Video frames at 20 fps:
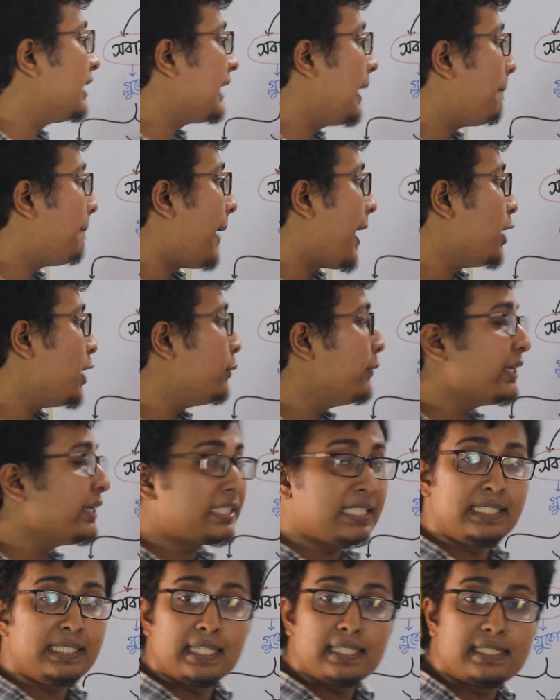থেকে পাইরোবিক
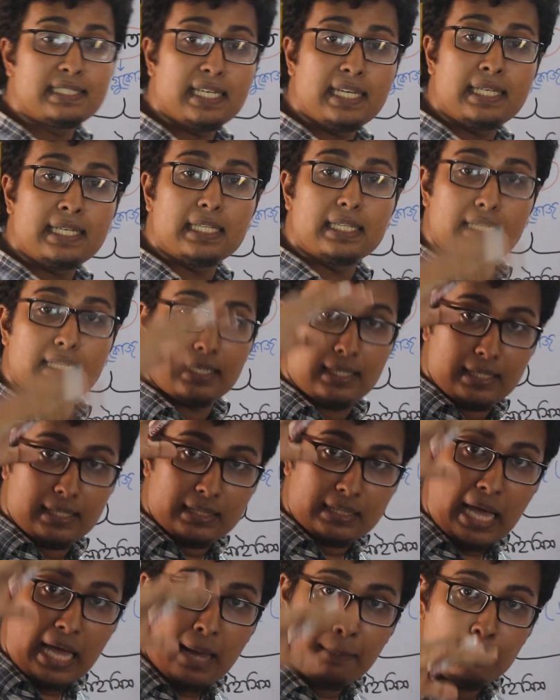অ্যাসিডের যে
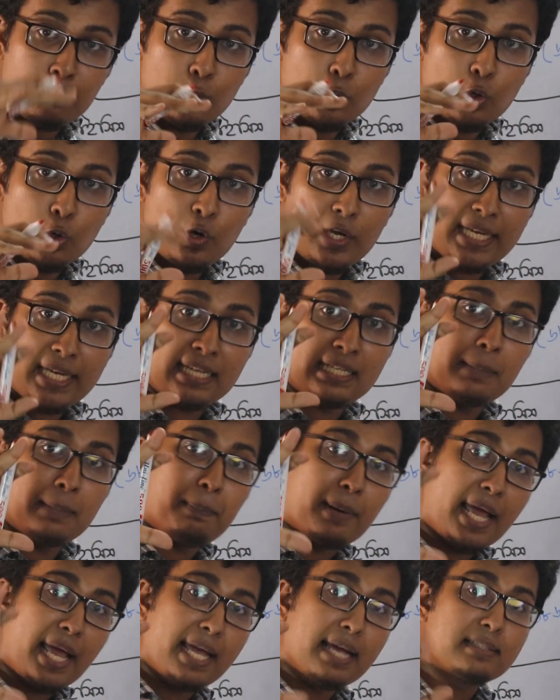ধাপগুলো এখানে
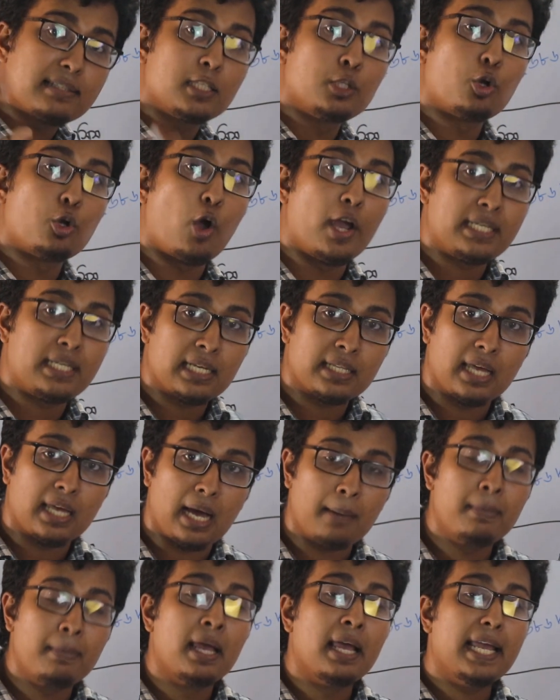প্রায় আছে নয়টা
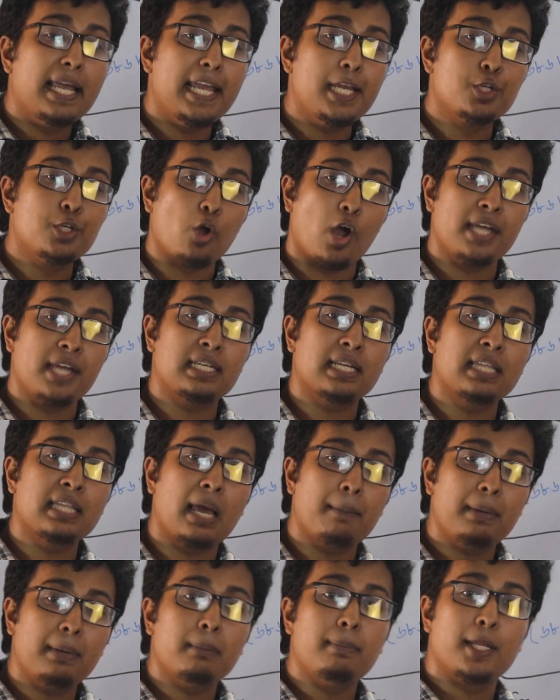ধাপ এই নয়টা
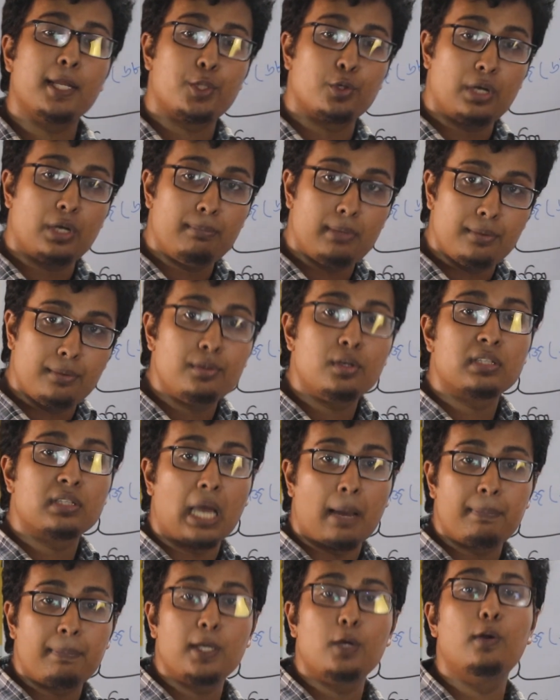ধাপের ভেতরে বিভিন্ন
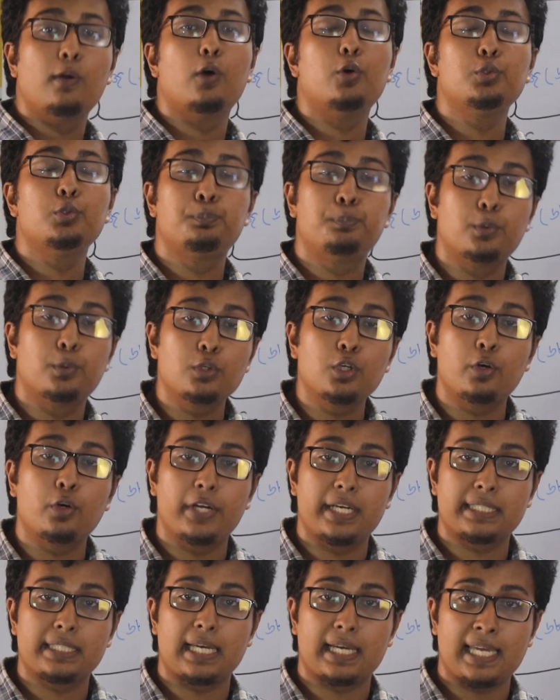ধাপে এগুলো উৎপন্ন
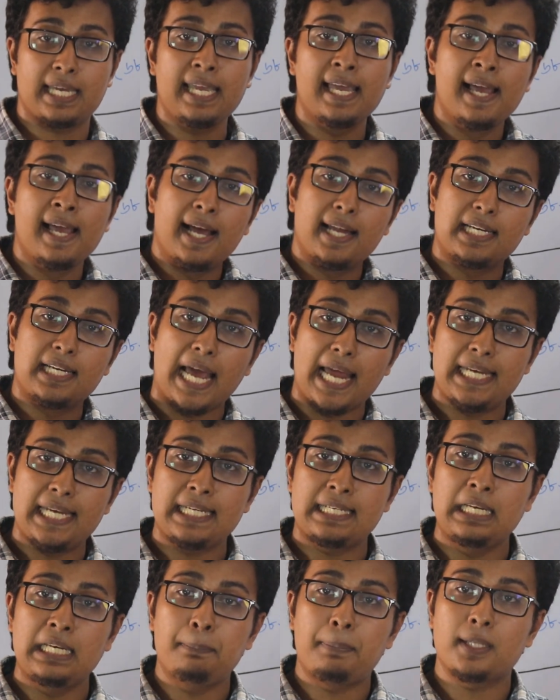হয়ে থাকে
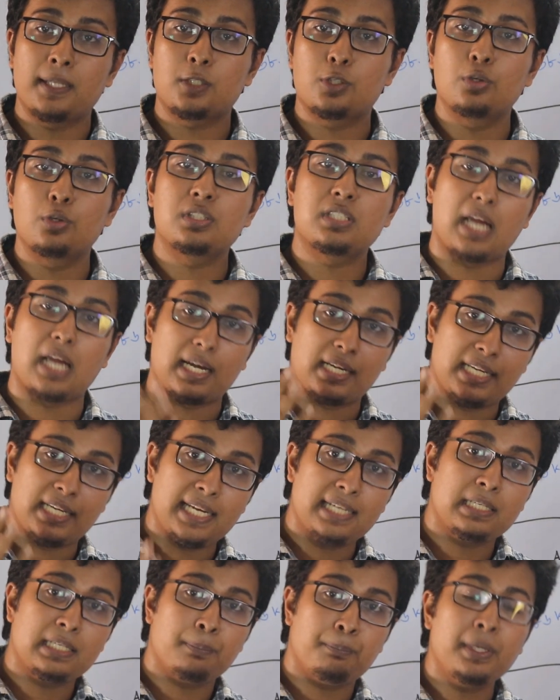ডাইরেক্টলি পাচ্ছ চারটে
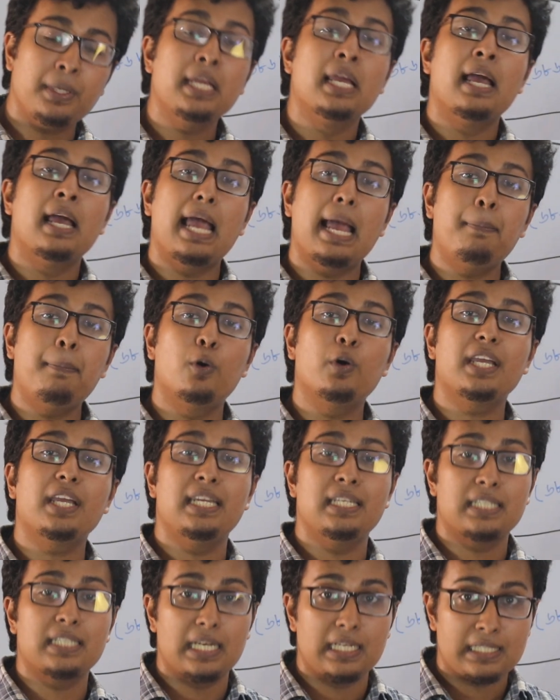এটিপি এবং
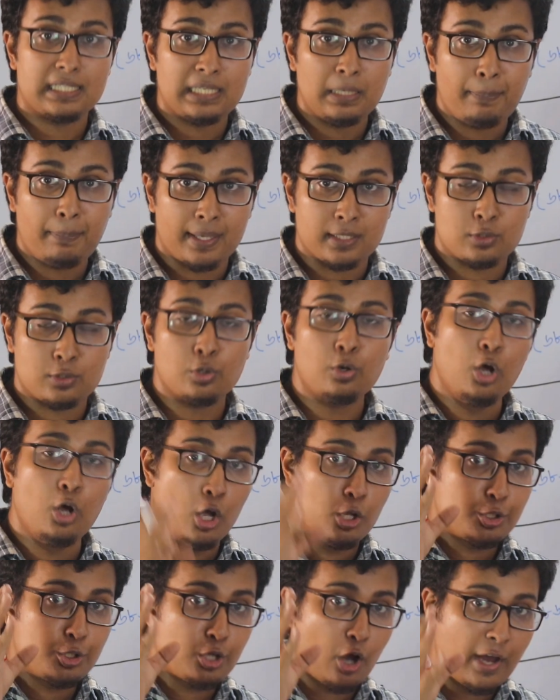ইনডাইরেক্টলি পাচ্ছ
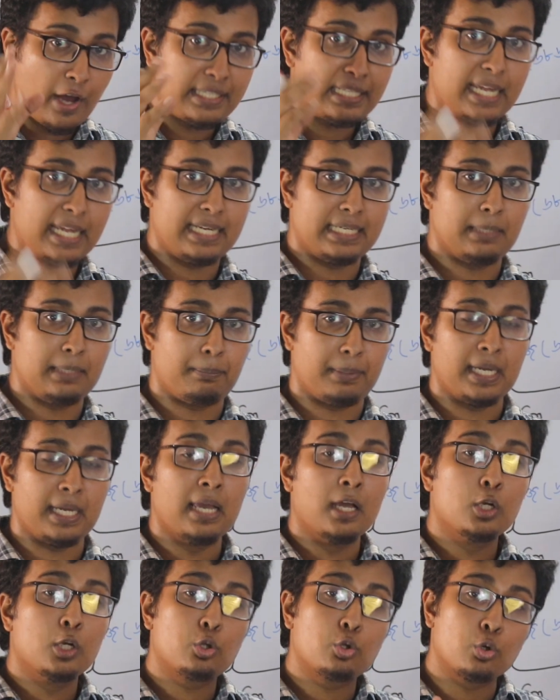ছয়টা এটিপি
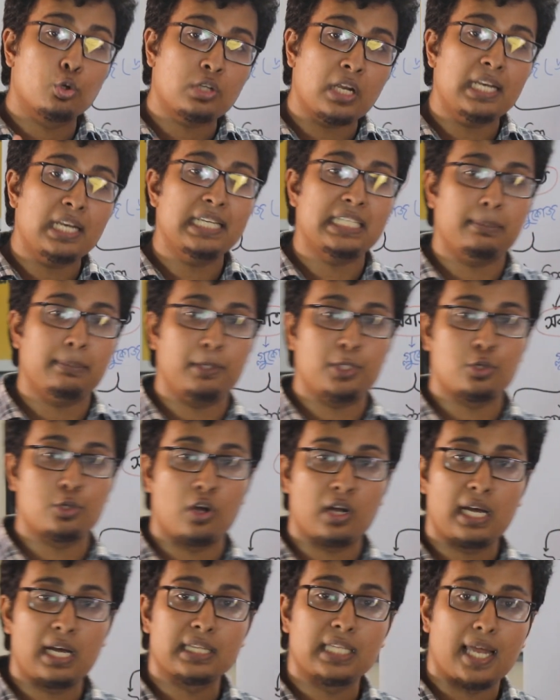টোটাল এটিপির
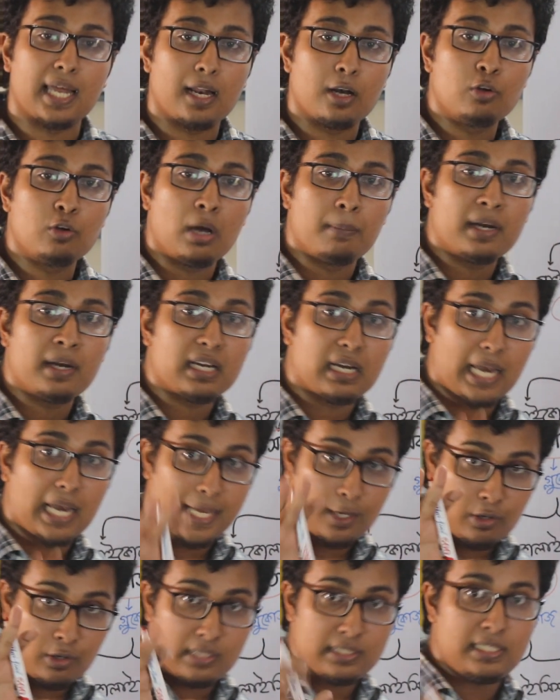সংখ্যা দাঁড়ালো আমার
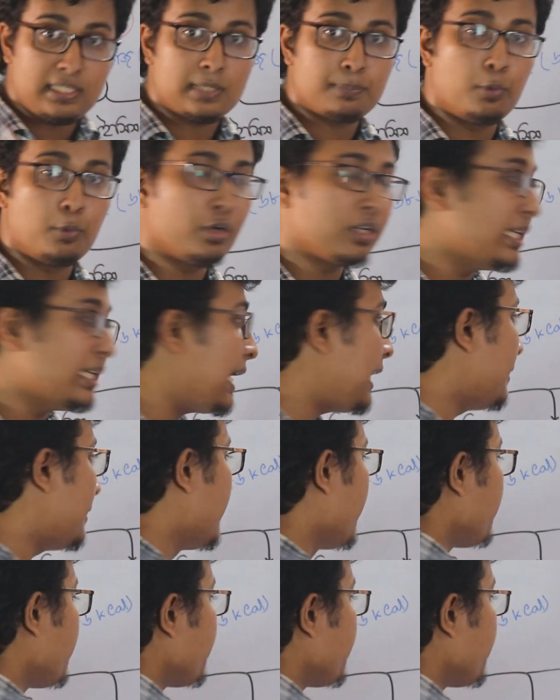গ্লাইকোলাইসিস প্রক্রিয়ায়